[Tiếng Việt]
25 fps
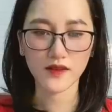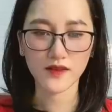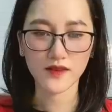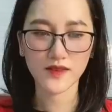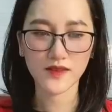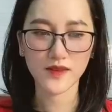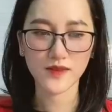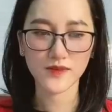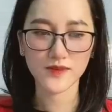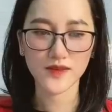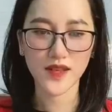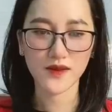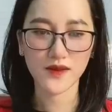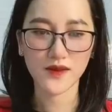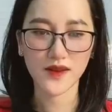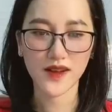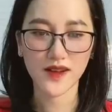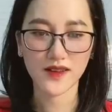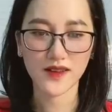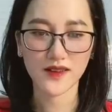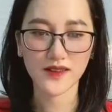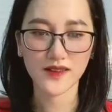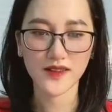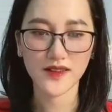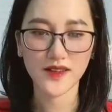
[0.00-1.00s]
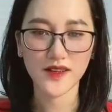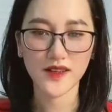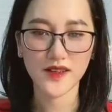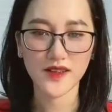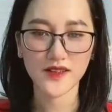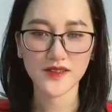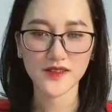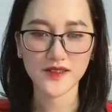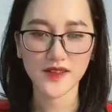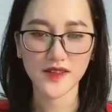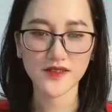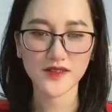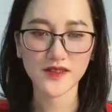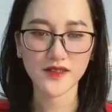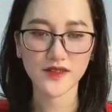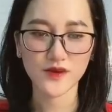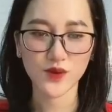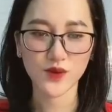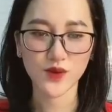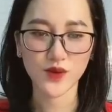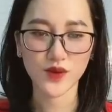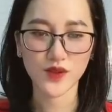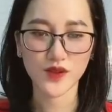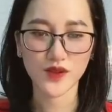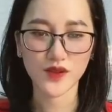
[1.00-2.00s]
Không sao cả Trễ giờ
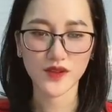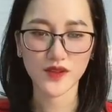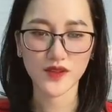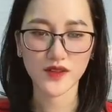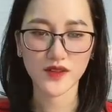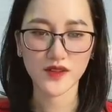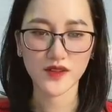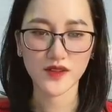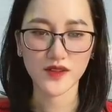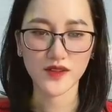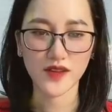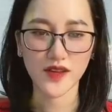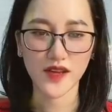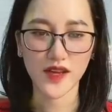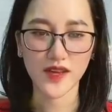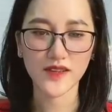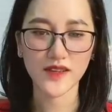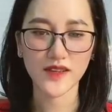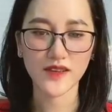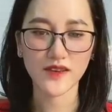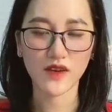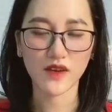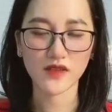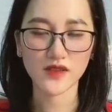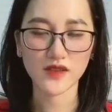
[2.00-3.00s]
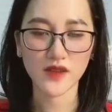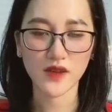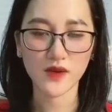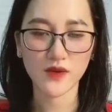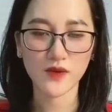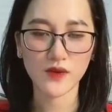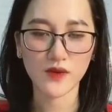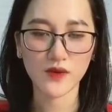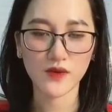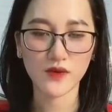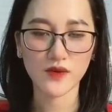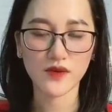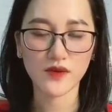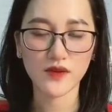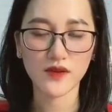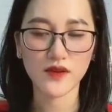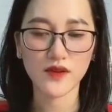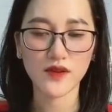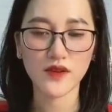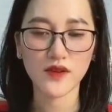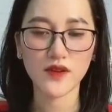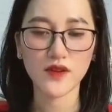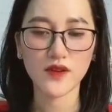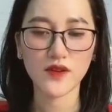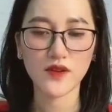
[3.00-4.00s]
rồi Anh đến đón dâu
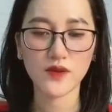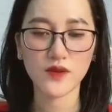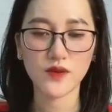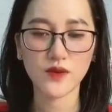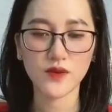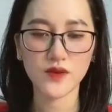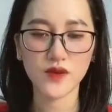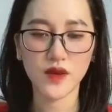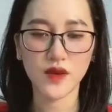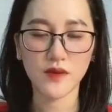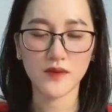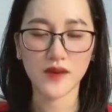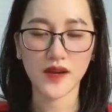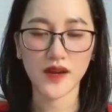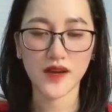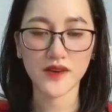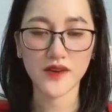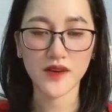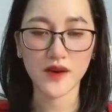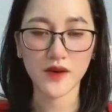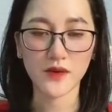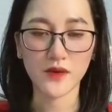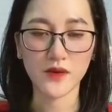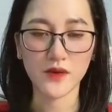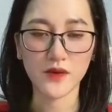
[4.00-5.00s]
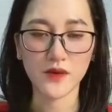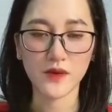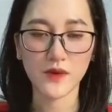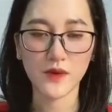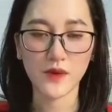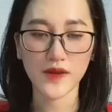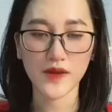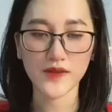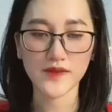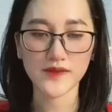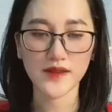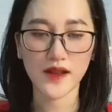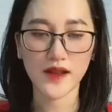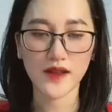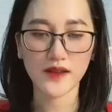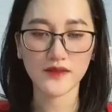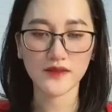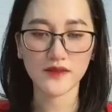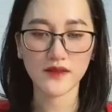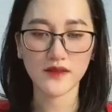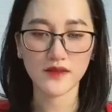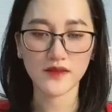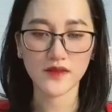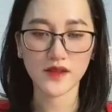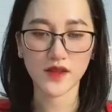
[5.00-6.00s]
Ngô nhậm gãi đầu Quay sang
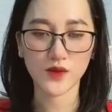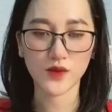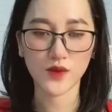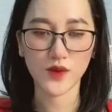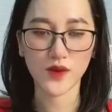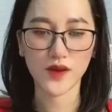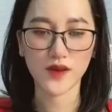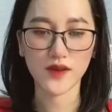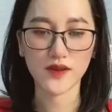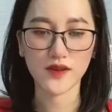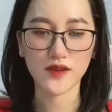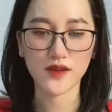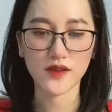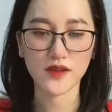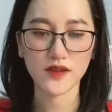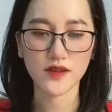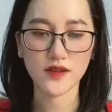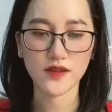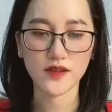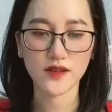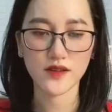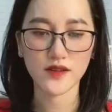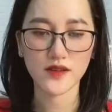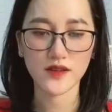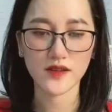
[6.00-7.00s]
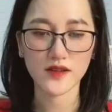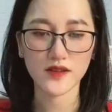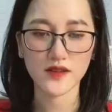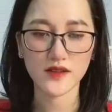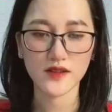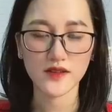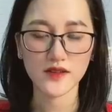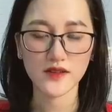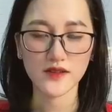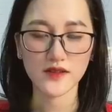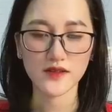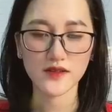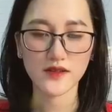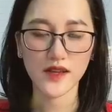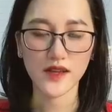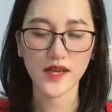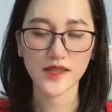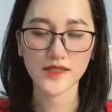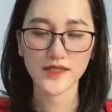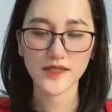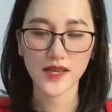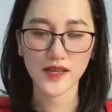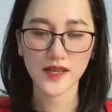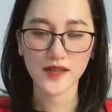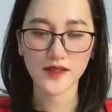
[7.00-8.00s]
Khương Nhật Thủy
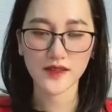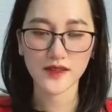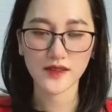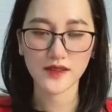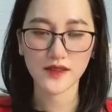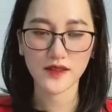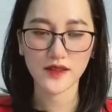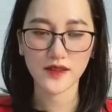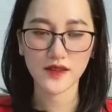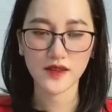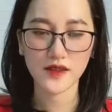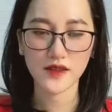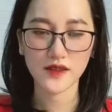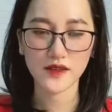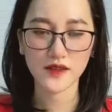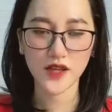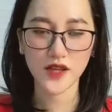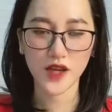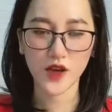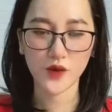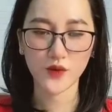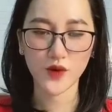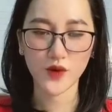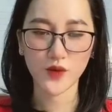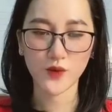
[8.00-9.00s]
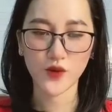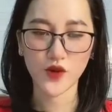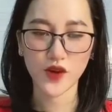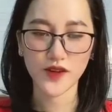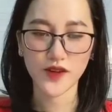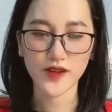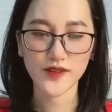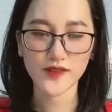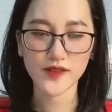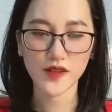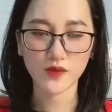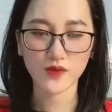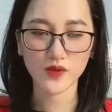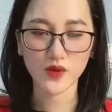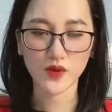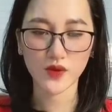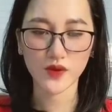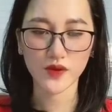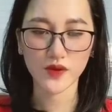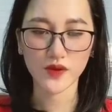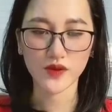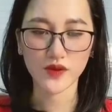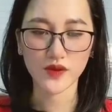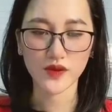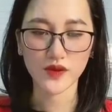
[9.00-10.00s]
Anh trai Khảo nghiệm của anh đã xong
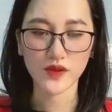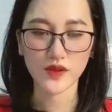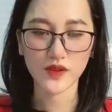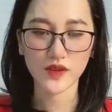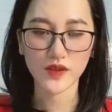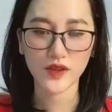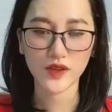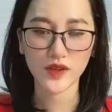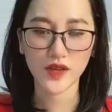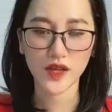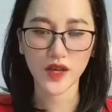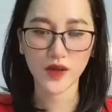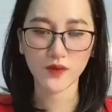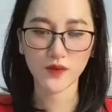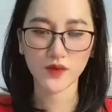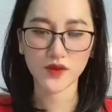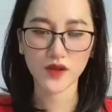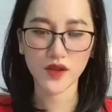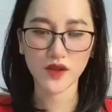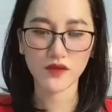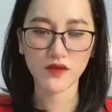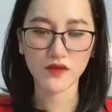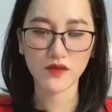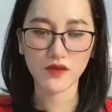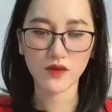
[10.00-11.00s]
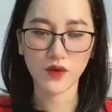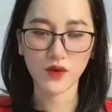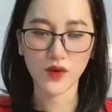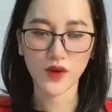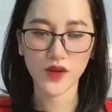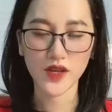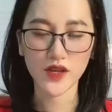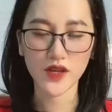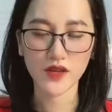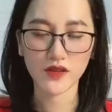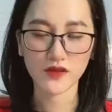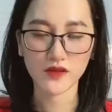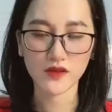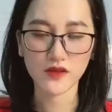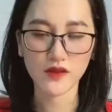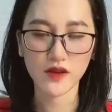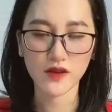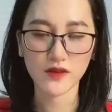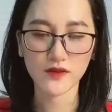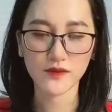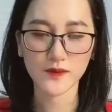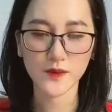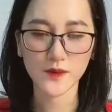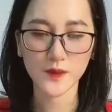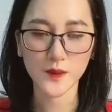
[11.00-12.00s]
rồi Em có thể đưa cô ấy đi được chưa
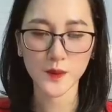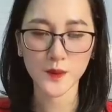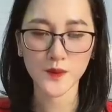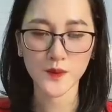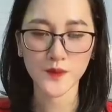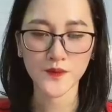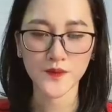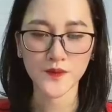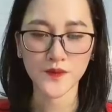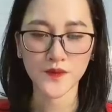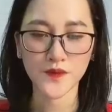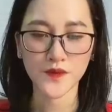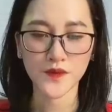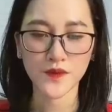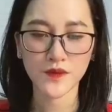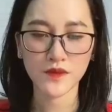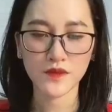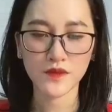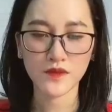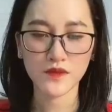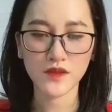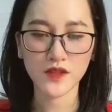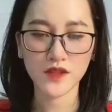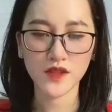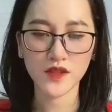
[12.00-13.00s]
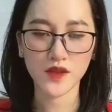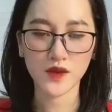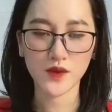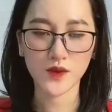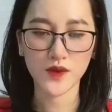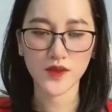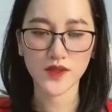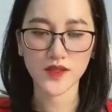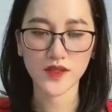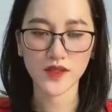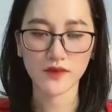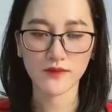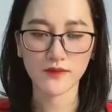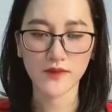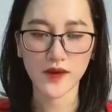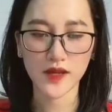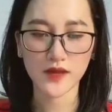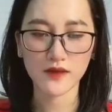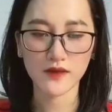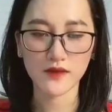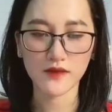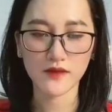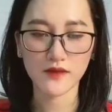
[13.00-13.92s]
Khương Nhật Thụy trợn mắt